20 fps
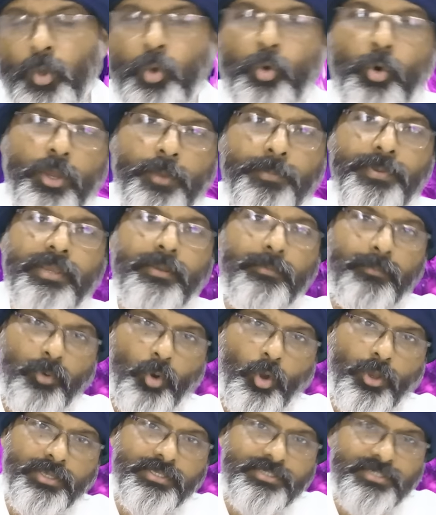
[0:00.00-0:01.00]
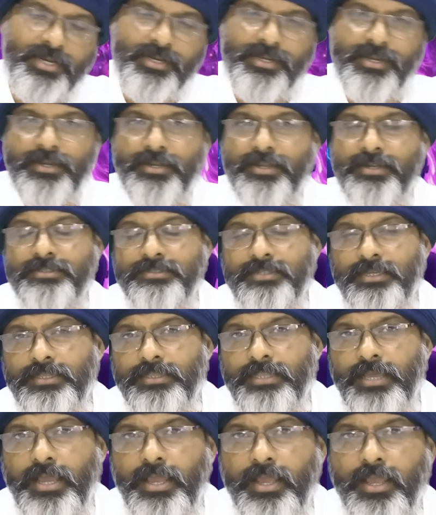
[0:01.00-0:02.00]
कोई भी इम्प्लॉय इसे अटेंड कर
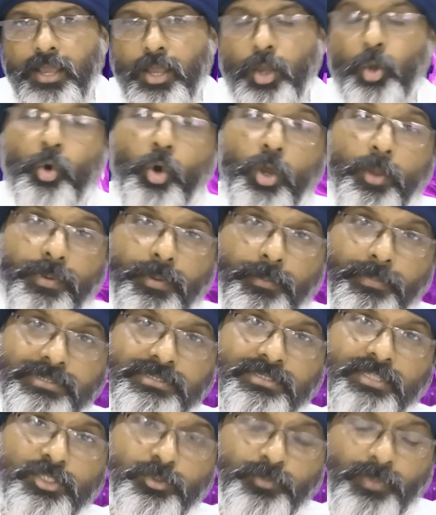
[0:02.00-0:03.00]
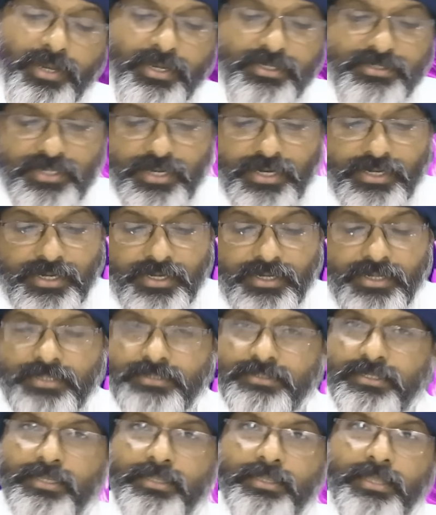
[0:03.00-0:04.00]
सकता है कोई भी बिजनेसमैन इसे अटेंड
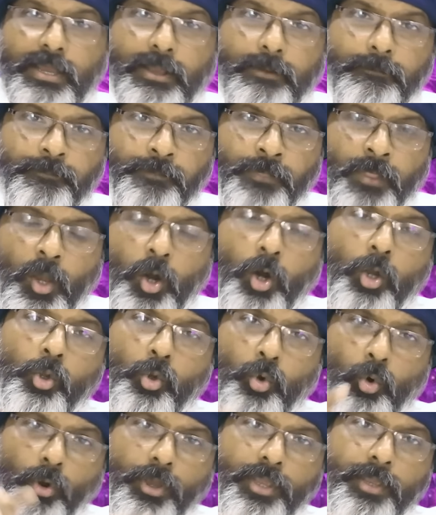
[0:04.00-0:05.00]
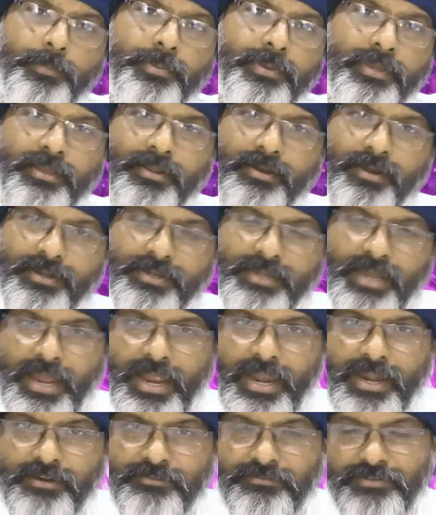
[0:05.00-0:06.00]
कर सकता है और कोई भी
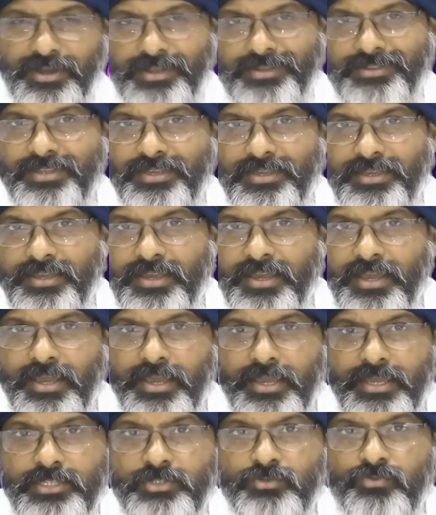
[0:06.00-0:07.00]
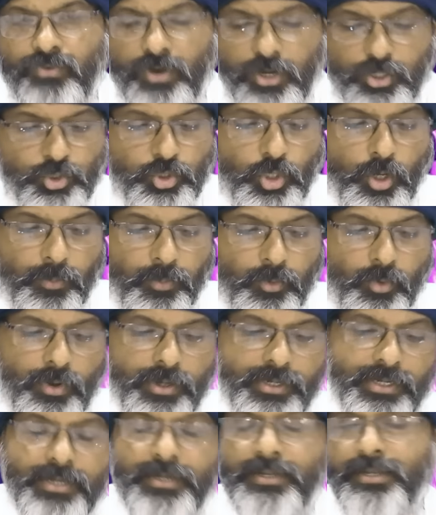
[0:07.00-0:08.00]
रिटायर्ड व्यक्ति इस वर्कशॉप को
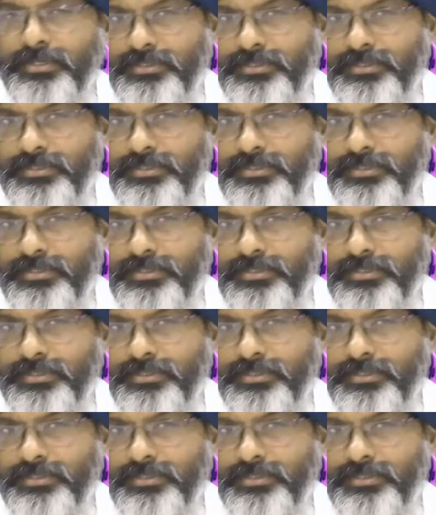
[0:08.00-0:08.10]
अटेंड